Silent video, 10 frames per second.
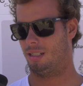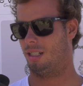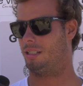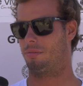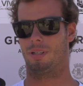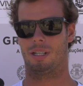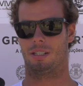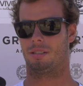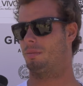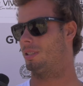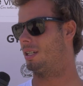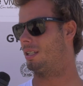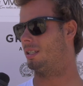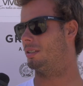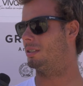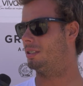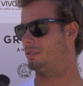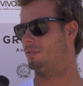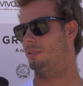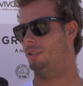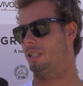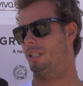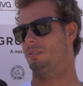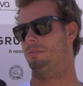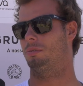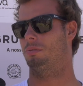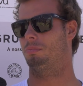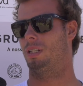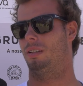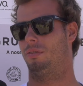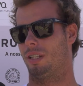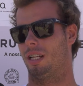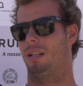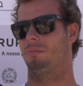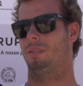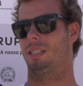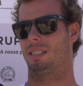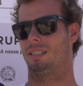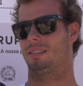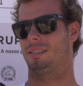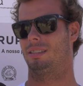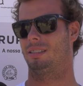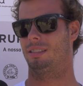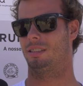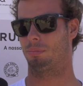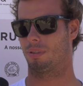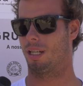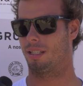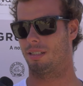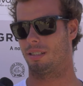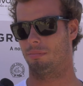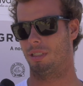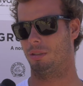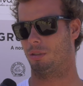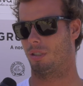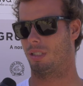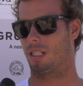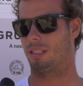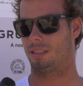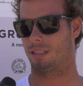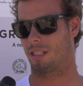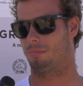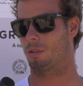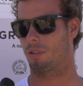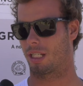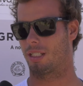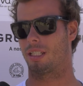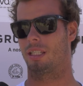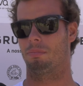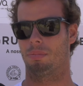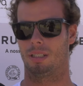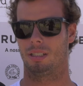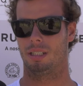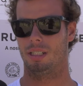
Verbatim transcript: Antes de mais, boa tarde a todos. Foi uma final bastante disputada entre mim e o João Dantas, que é o meu colega de equipa.